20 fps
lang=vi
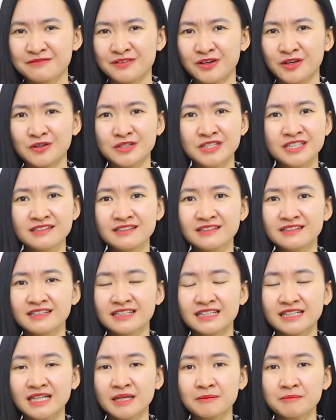Và có những
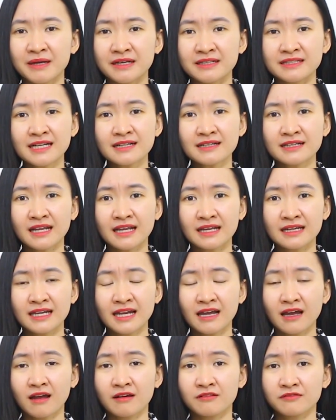người khi mà nhắc đến
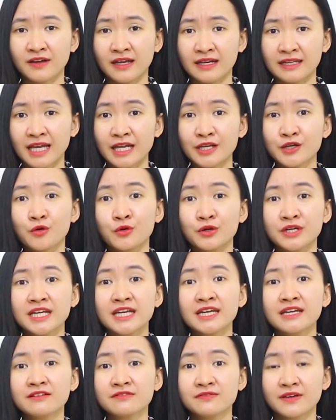là phải thay đổi
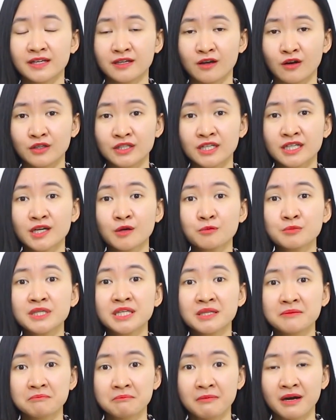đi, phải có những góc
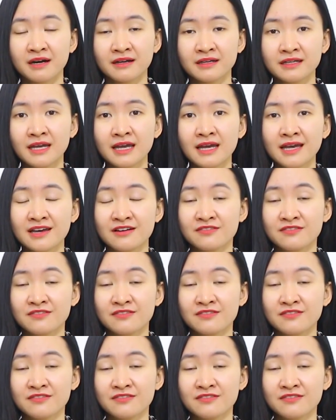nhìn mới,